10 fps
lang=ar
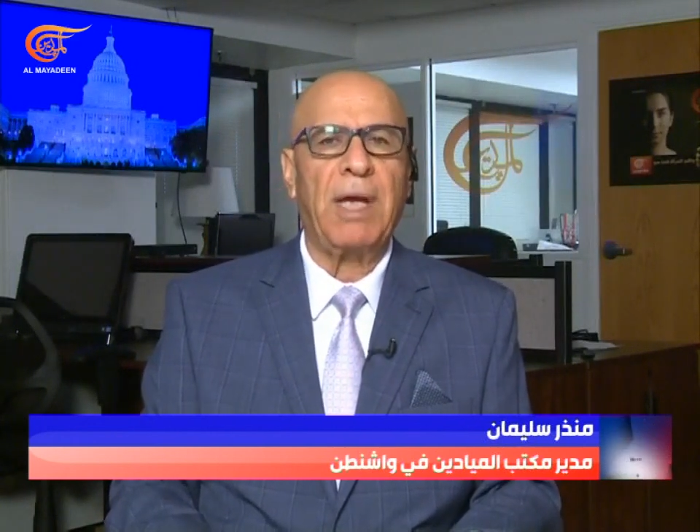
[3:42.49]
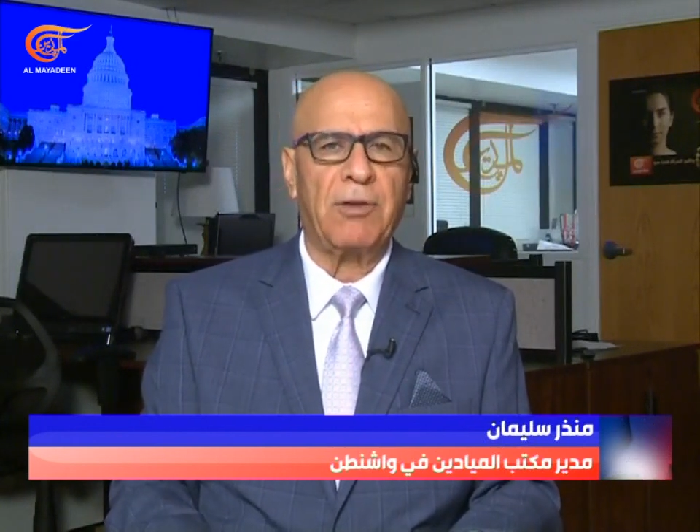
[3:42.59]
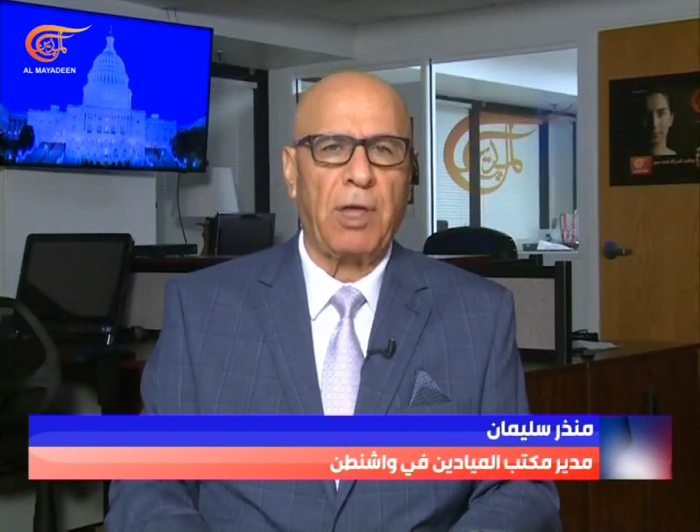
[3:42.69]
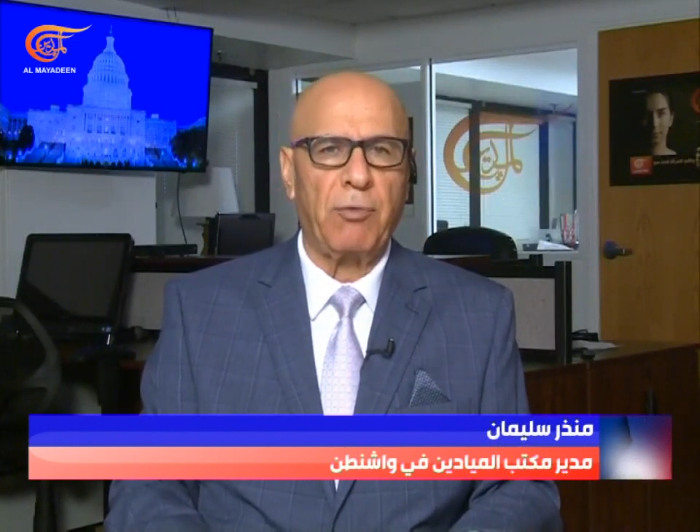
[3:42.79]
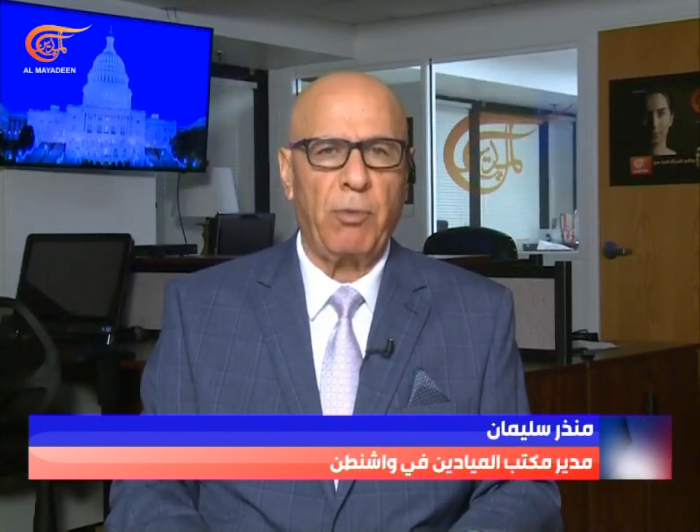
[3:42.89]

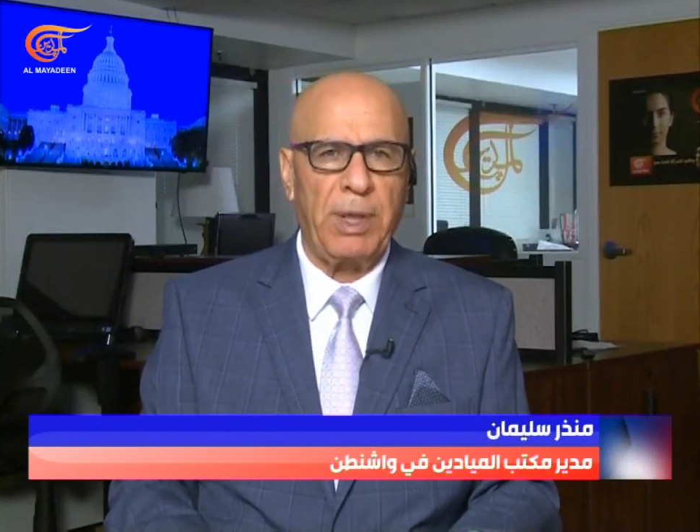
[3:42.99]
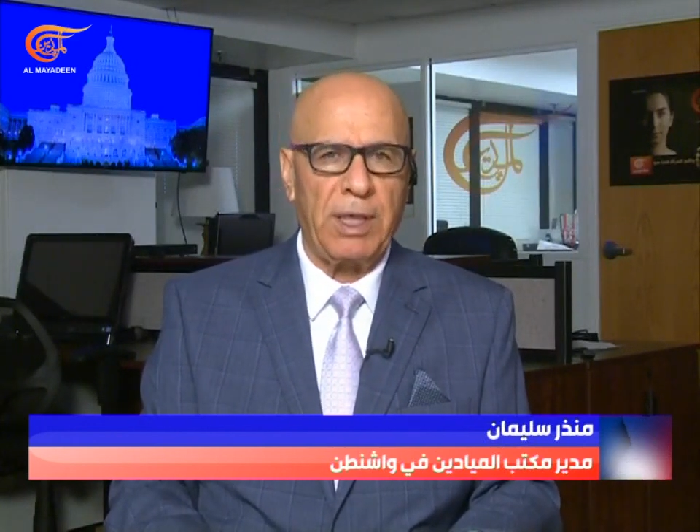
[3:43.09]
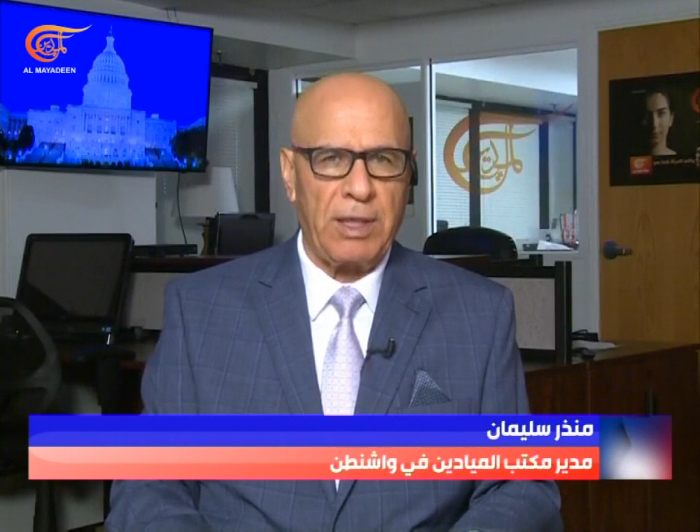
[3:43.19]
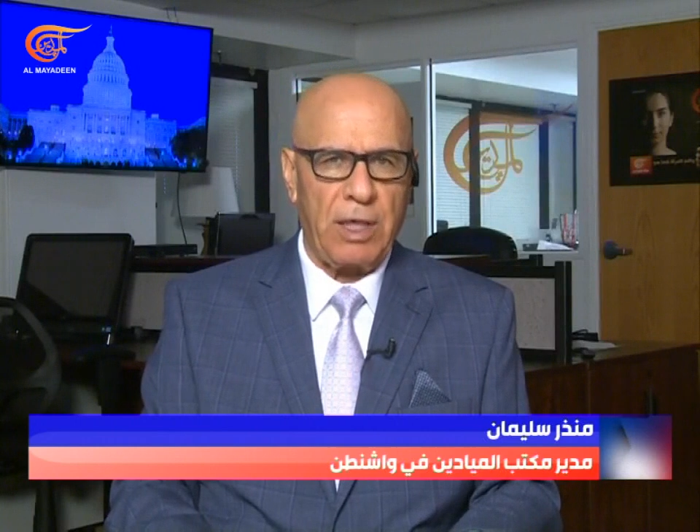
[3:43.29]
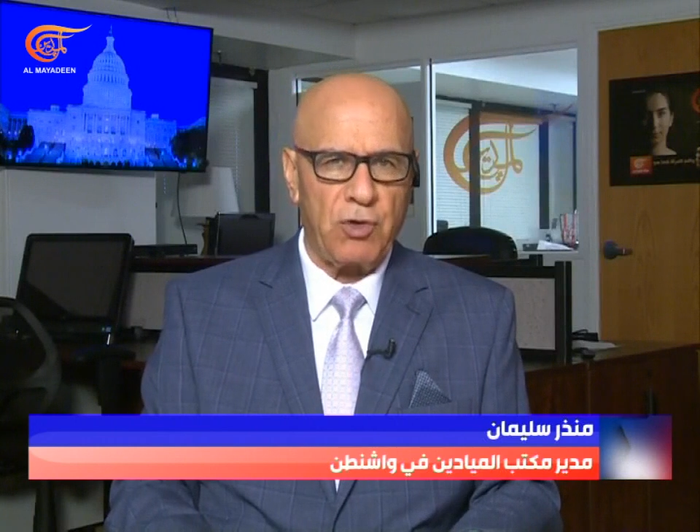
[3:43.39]
يعترفوا
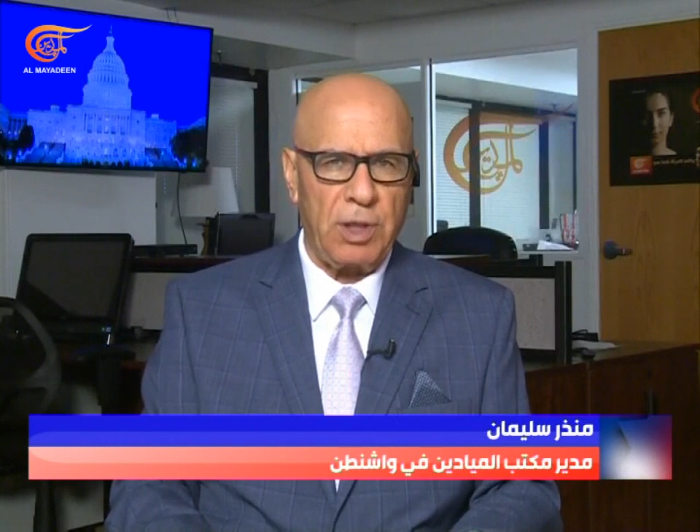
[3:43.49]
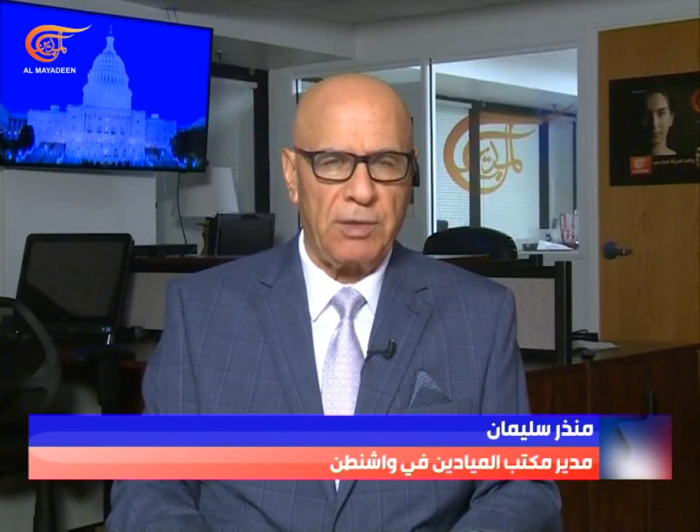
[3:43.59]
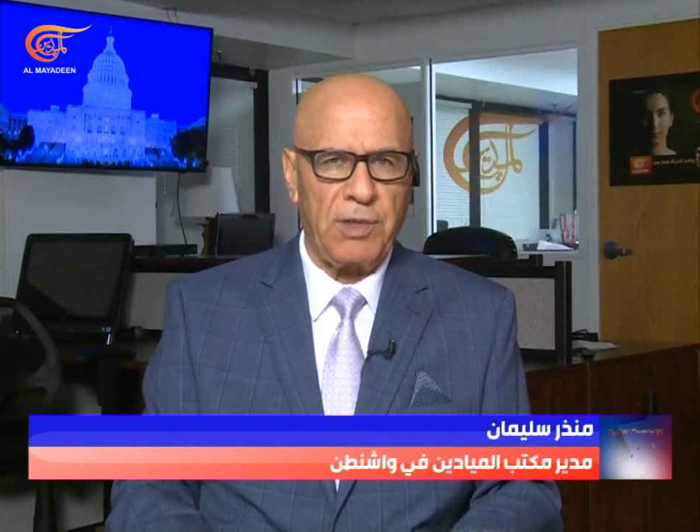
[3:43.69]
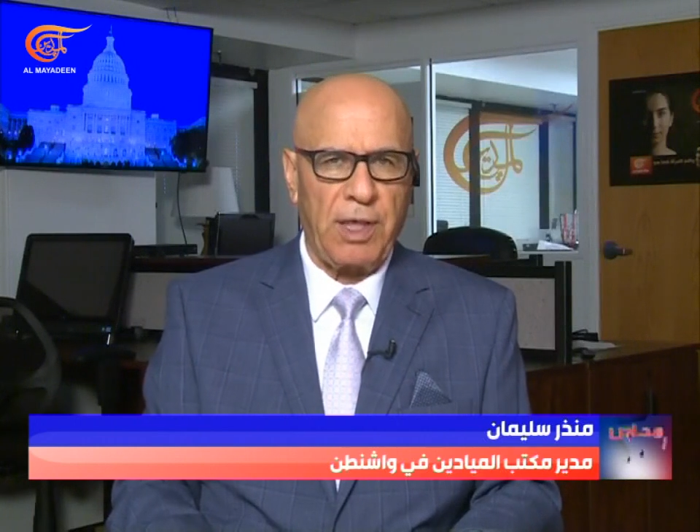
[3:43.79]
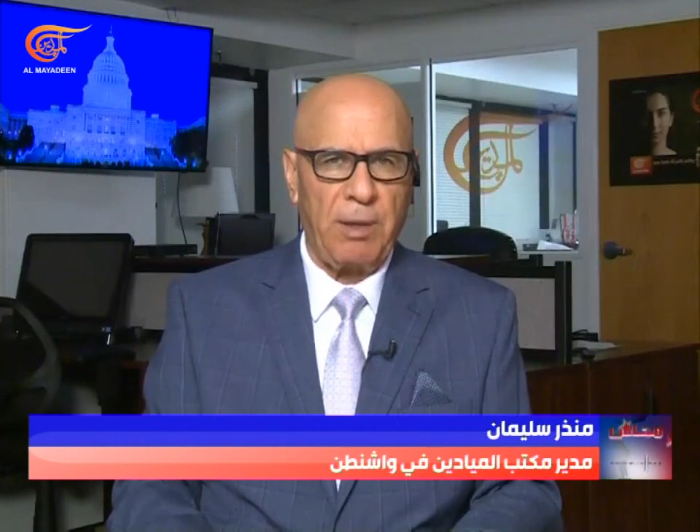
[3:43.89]
بنتائج
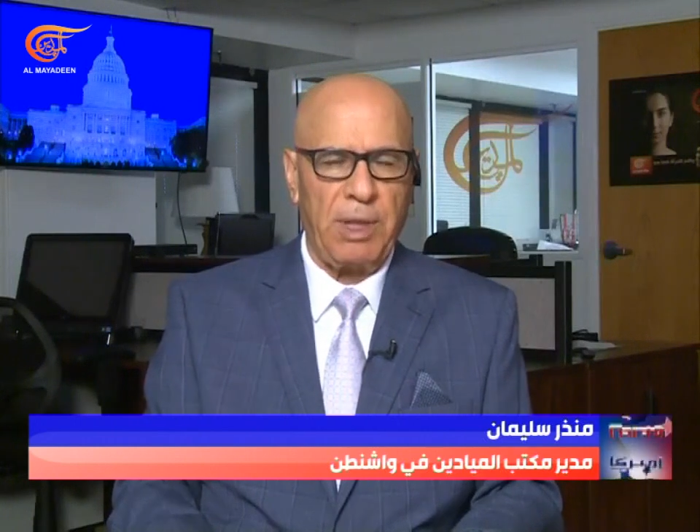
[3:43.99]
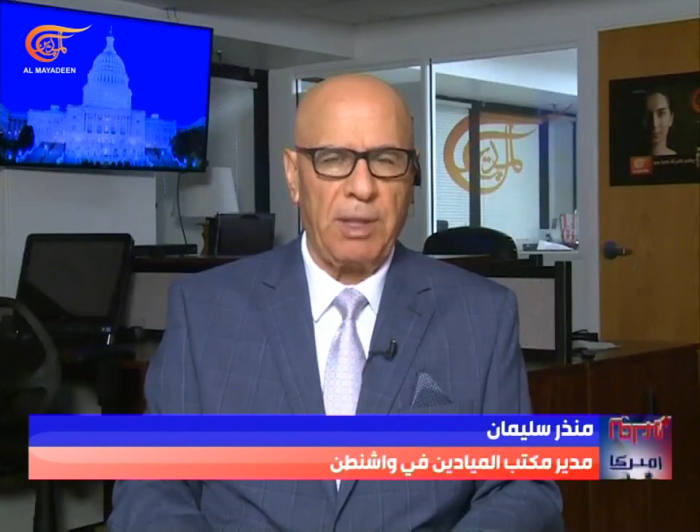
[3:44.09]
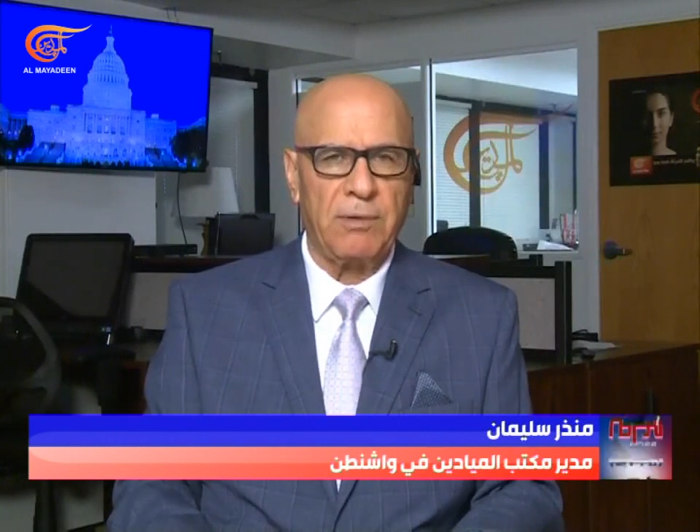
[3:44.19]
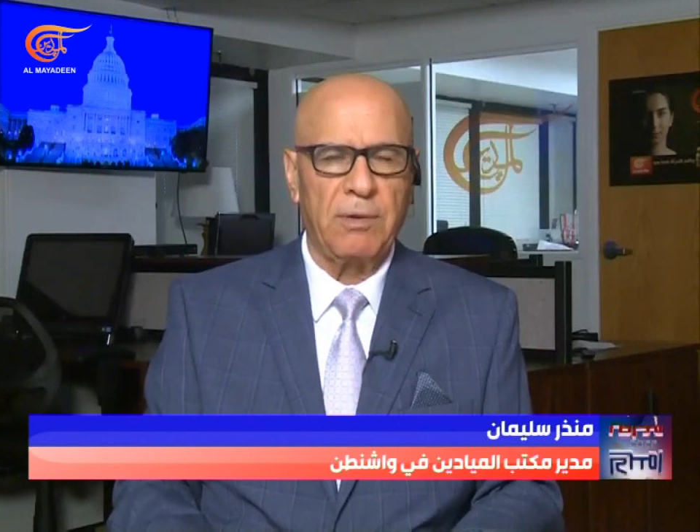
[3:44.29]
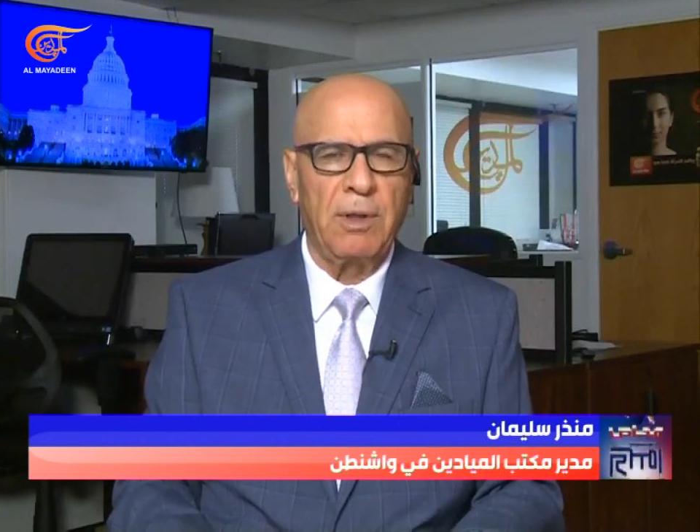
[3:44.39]
الانتخابات